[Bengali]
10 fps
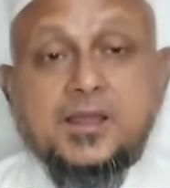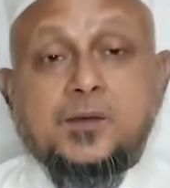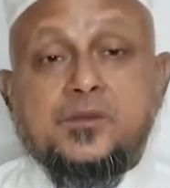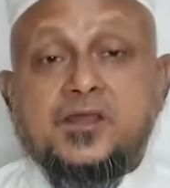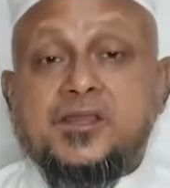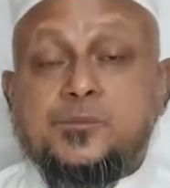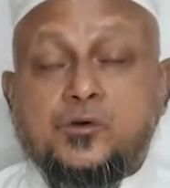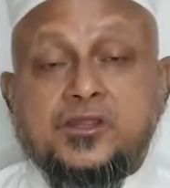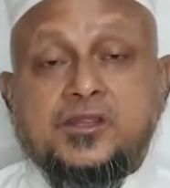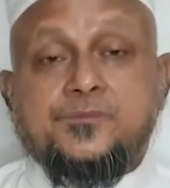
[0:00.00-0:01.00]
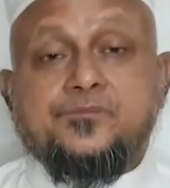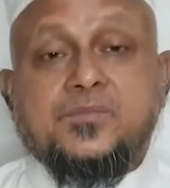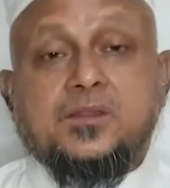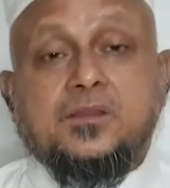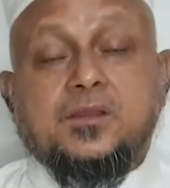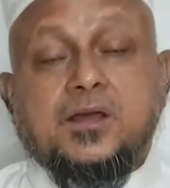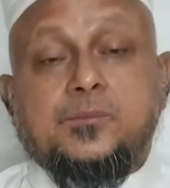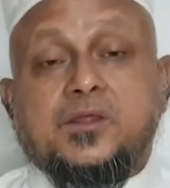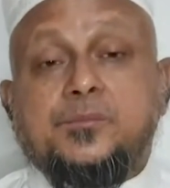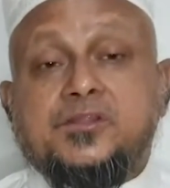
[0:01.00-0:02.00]
আমরা এরপরে
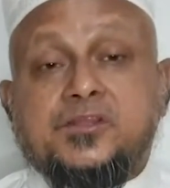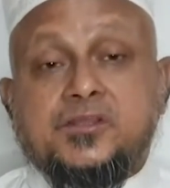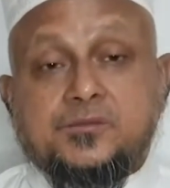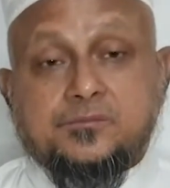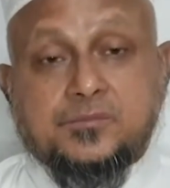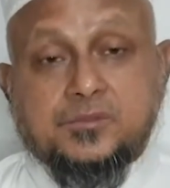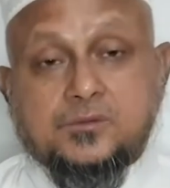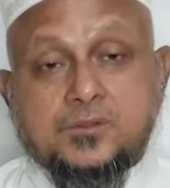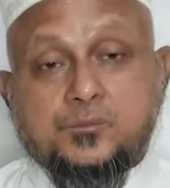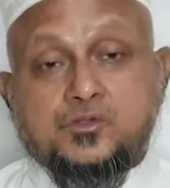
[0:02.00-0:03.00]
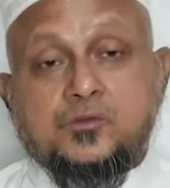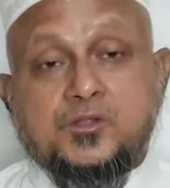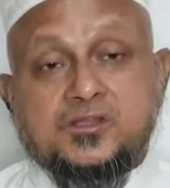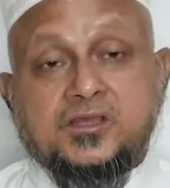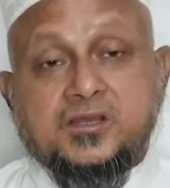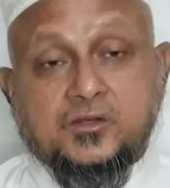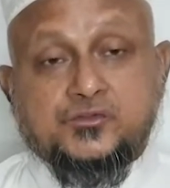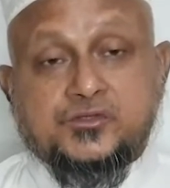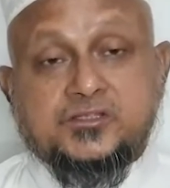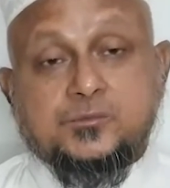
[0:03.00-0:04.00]
আমরা বিধির প্রথম অধ্যায়ের
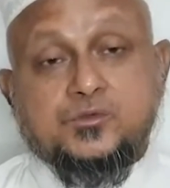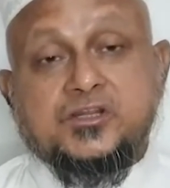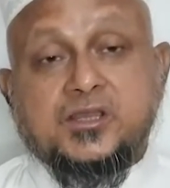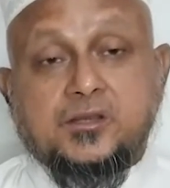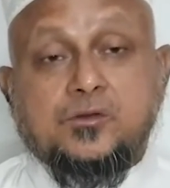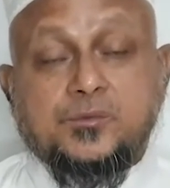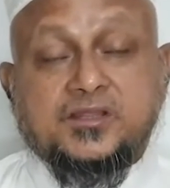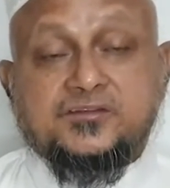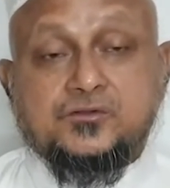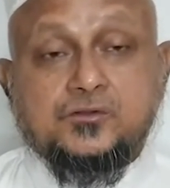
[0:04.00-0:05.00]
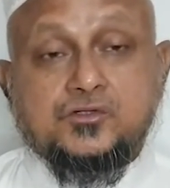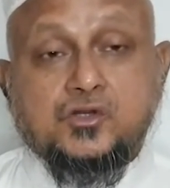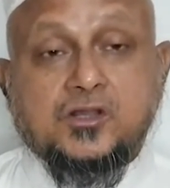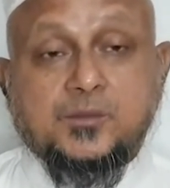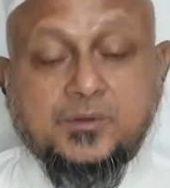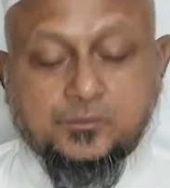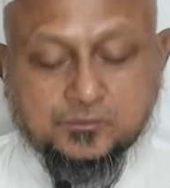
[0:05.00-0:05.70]
আলোচনায় যাব সেখানেও আমরা কিছু সংজ্ঞা পাব